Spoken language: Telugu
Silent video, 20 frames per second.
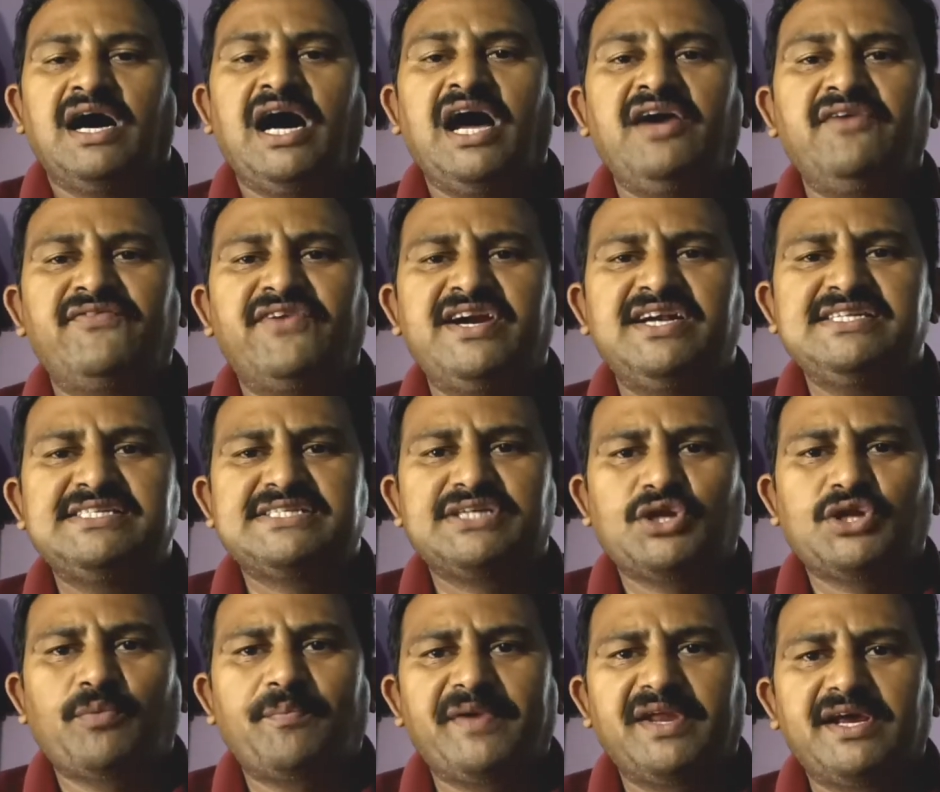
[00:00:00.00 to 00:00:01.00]
హాయ్ ఫ్రెండ్స్
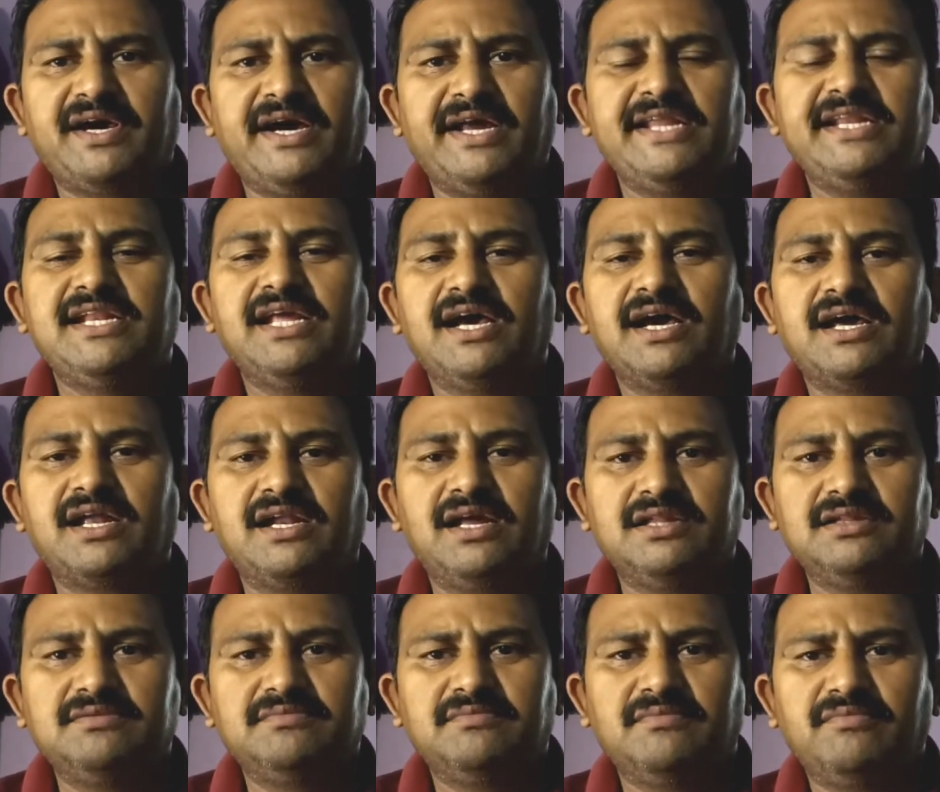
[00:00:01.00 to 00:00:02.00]
నా పేరు హరి
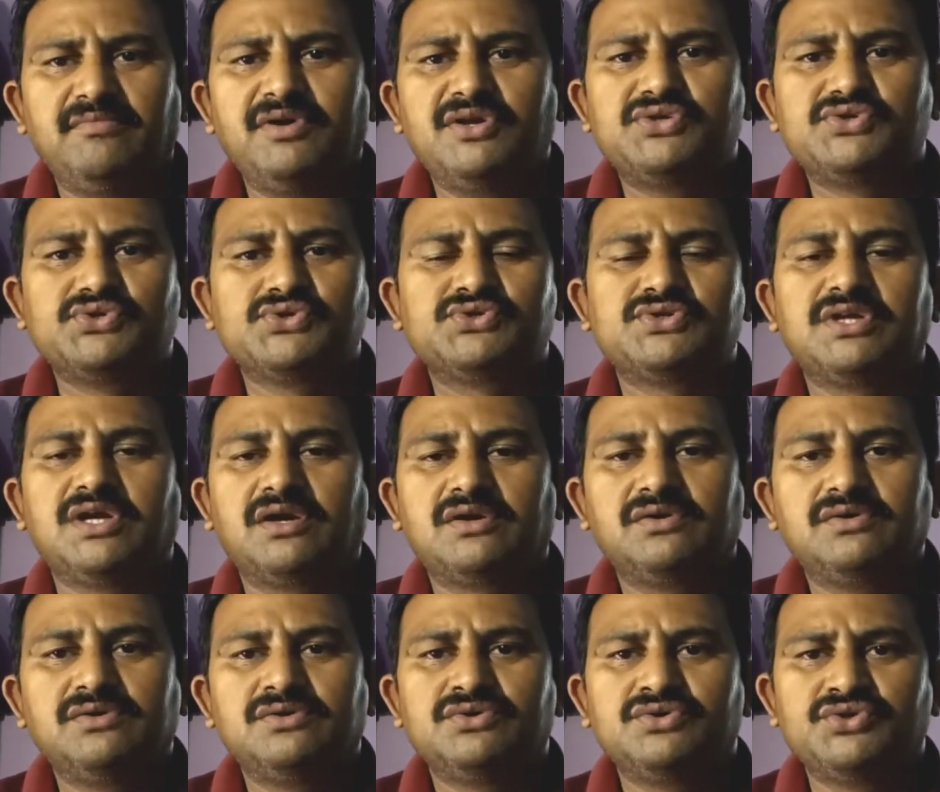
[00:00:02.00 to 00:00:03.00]
నాగనాథ్ మీరు చూస్తున్నారు
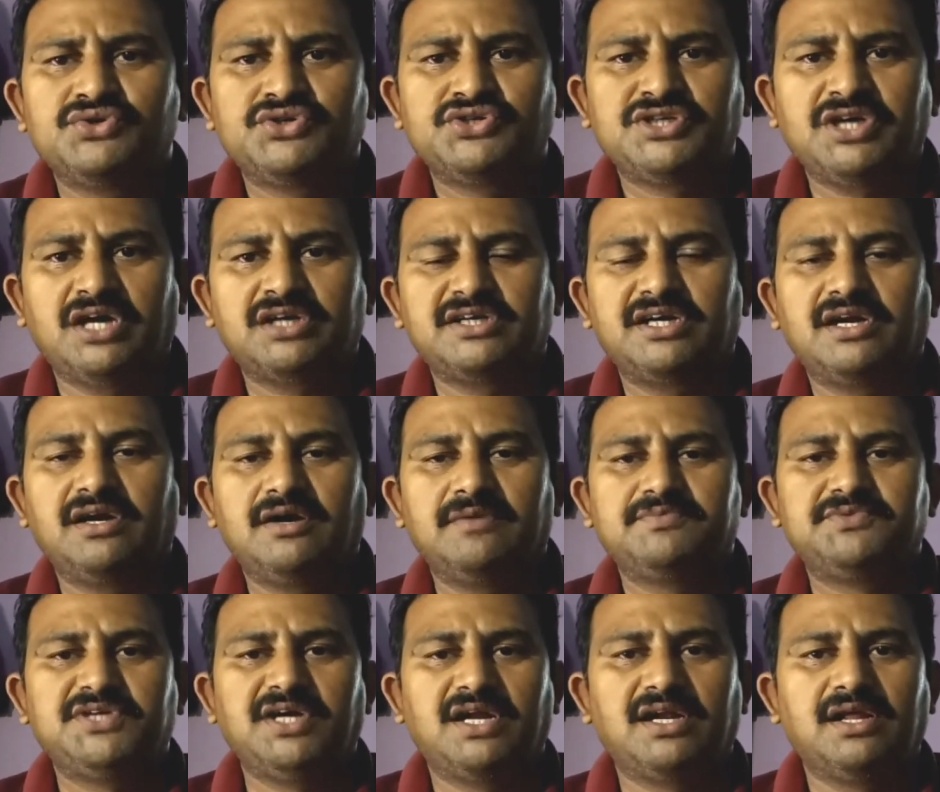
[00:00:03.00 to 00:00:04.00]
షార్ట్ అండ్
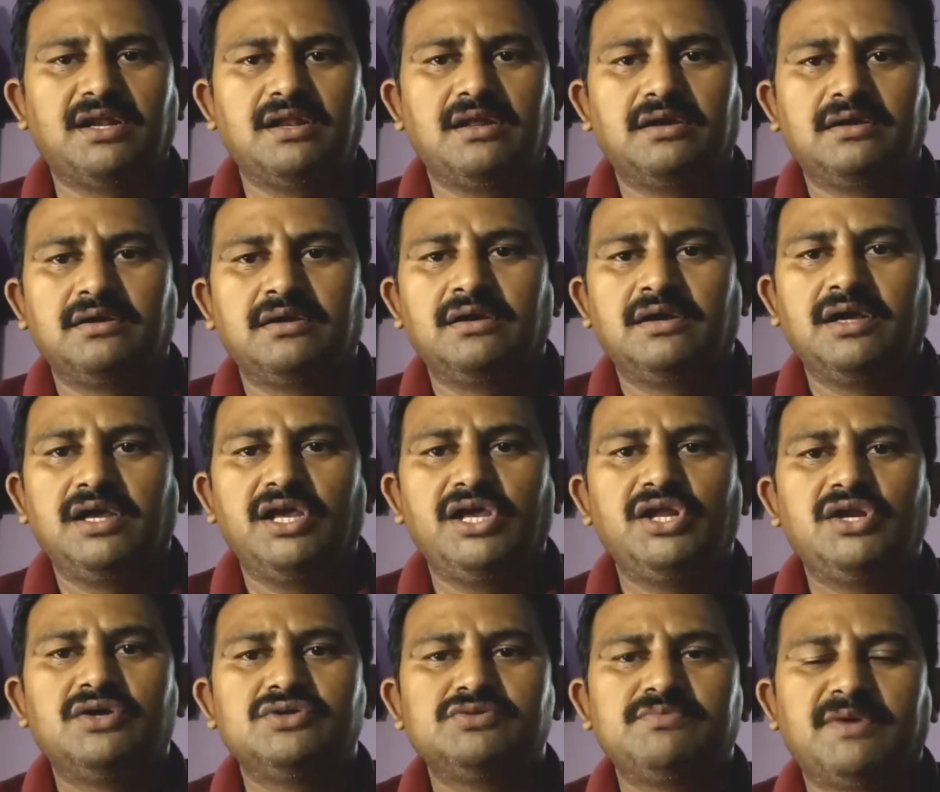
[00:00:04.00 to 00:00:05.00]
హబ్ ఛానల్
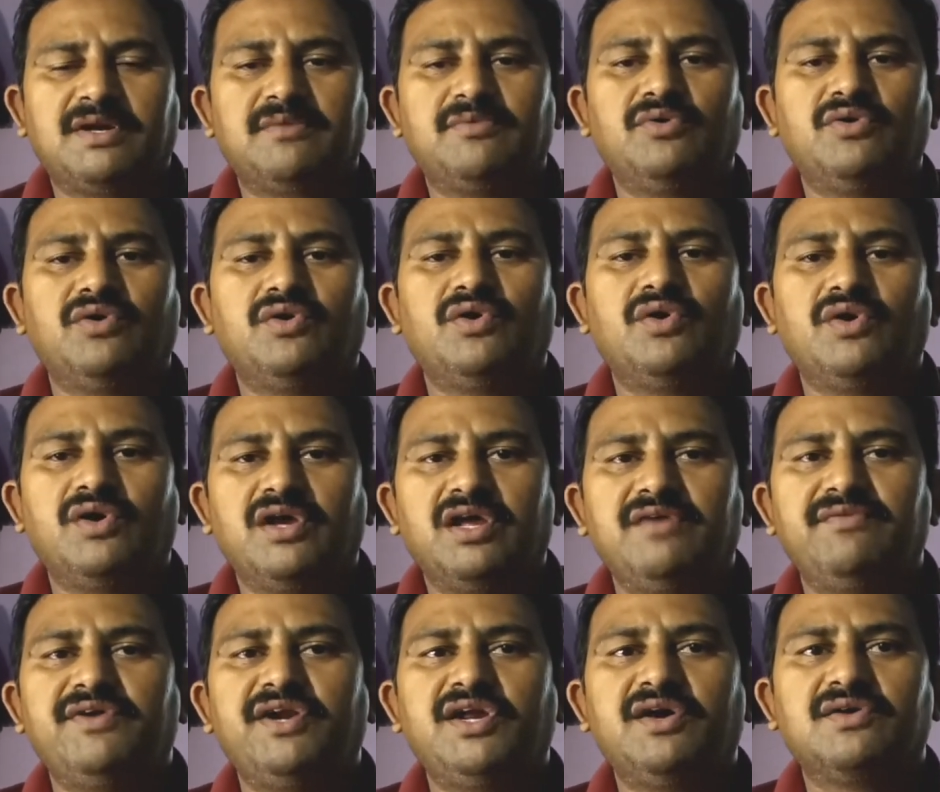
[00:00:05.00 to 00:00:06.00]
ఈరోజు మనము ఈ
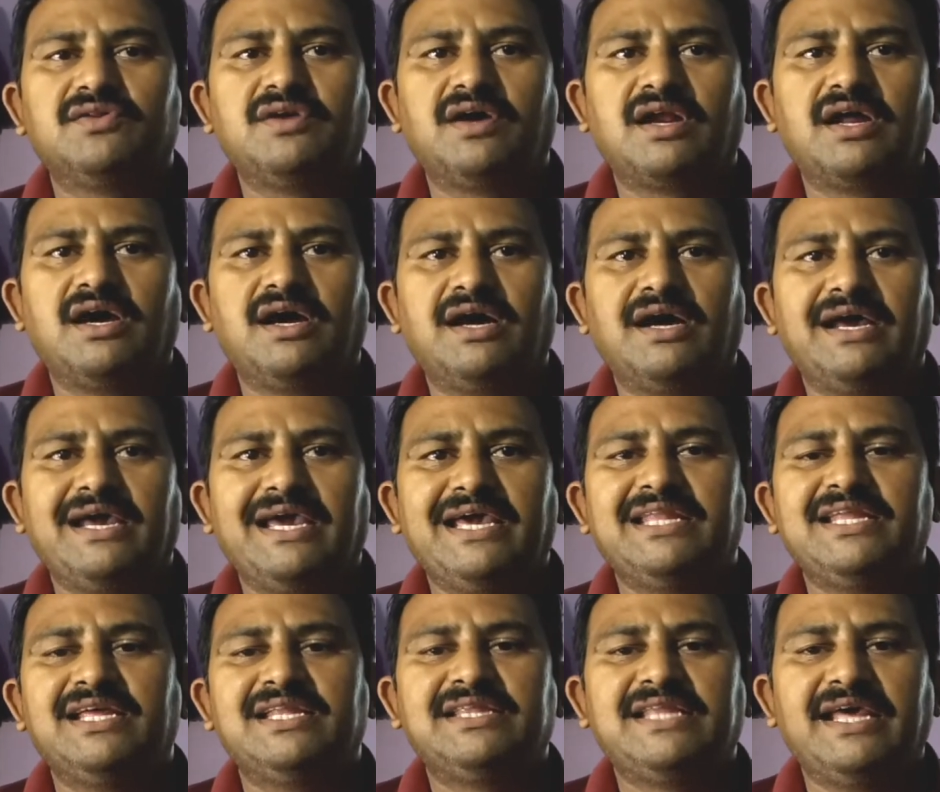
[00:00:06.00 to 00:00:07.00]
వీడియో ద్వారా
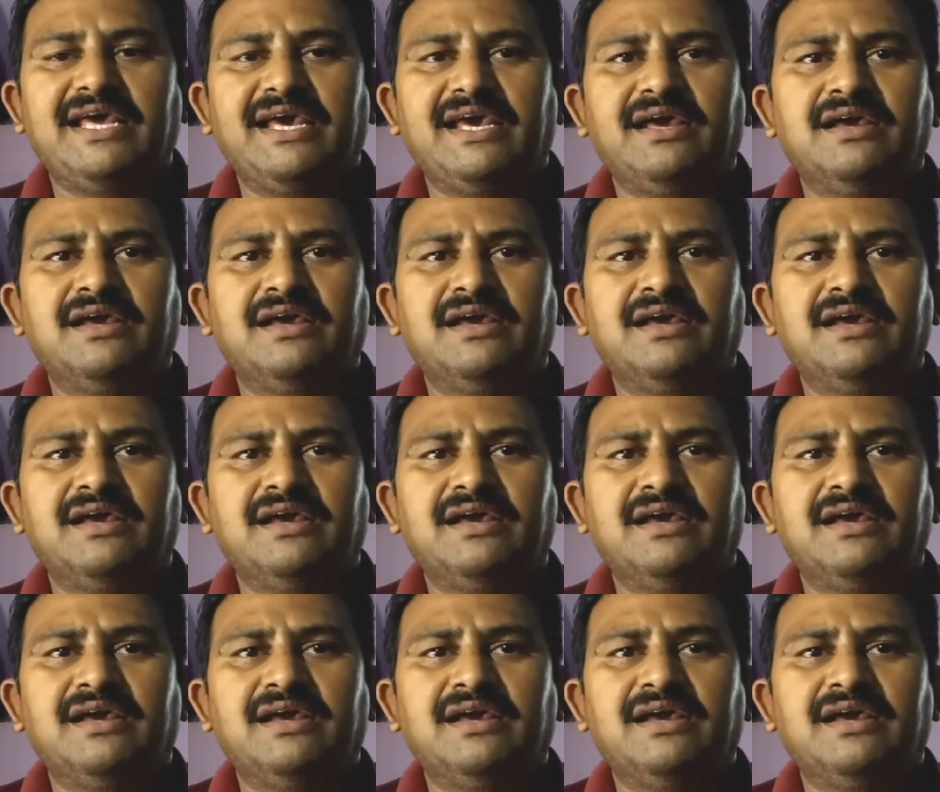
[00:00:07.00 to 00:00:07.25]
ఏదైతే